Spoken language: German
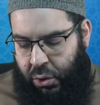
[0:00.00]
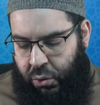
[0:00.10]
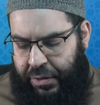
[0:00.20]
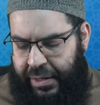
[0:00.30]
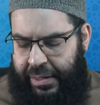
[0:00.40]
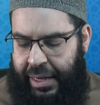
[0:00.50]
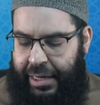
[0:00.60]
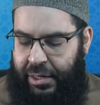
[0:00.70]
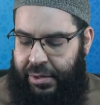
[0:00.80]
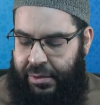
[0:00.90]
Und
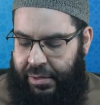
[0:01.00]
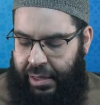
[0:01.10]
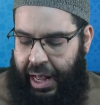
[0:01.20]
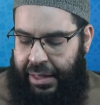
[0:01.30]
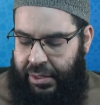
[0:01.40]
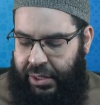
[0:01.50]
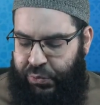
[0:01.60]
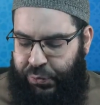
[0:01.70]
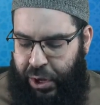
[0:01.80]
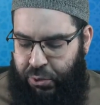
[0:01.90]
eine andere
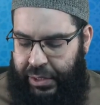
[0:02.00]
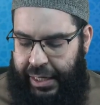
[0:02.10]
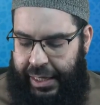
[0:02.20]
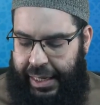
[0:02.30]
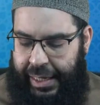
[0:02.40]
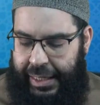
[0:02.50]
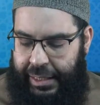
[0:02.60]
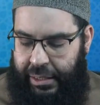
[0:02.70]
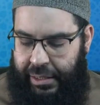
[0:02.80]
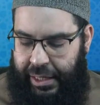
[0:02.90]
Frau, die er
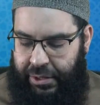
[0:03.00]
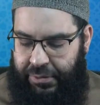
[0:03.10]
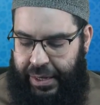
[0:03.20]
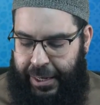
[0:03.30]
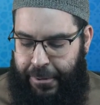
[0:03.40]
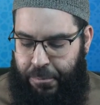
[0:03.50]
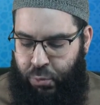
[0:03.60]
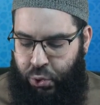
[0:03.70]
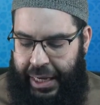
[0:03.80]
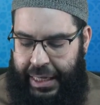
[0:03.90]
geheiratet hat, war
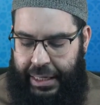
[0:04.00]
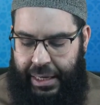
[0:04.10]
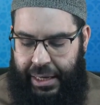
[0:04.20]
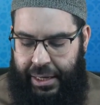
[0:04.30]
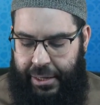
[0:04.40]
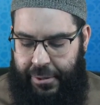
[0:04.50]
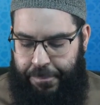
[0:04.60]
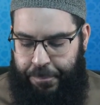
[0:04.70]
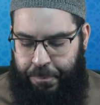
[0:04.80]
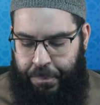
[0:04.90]
Mulaika
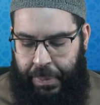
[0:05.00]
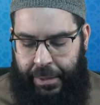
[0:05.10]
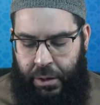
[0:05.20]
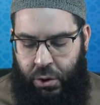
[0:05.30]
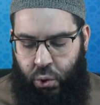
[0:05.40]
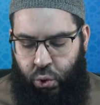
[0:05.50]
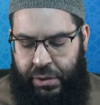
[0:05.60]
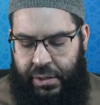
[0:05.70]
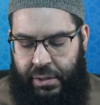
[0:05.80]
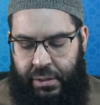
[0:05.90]

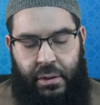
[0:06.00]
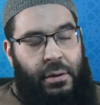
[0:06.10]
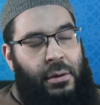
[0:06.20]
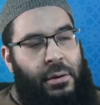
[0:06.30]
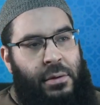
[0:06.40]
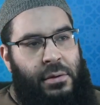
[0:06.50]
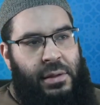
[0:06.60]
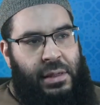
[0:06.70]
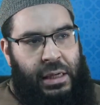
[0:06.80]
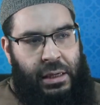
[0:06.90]
Und äh,
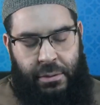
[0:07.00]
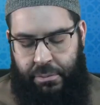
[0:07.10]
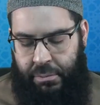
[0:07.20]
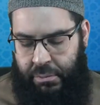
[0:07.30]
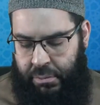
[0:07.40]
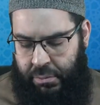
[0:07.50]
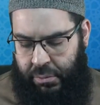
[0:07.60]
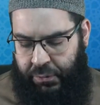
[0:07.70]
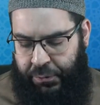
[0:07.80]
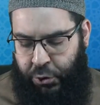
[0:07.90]
sie,
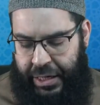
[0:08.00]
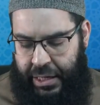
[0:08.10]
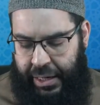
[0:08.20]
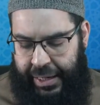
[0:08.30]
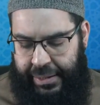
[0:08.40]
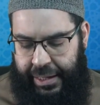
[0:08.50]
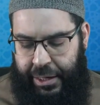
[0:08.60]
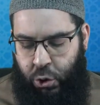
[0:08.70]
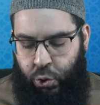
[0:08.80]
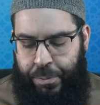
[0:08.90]
von ihr hat
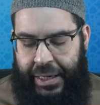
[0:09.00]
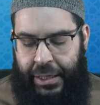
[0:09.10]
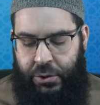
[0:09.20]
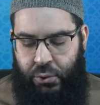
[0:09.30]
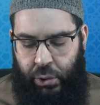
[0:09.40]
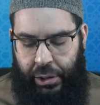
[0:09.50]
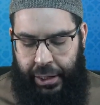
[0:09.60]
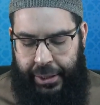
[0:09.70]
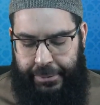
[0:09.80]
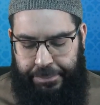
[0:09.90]
er
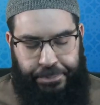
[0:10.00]
Ubaidullah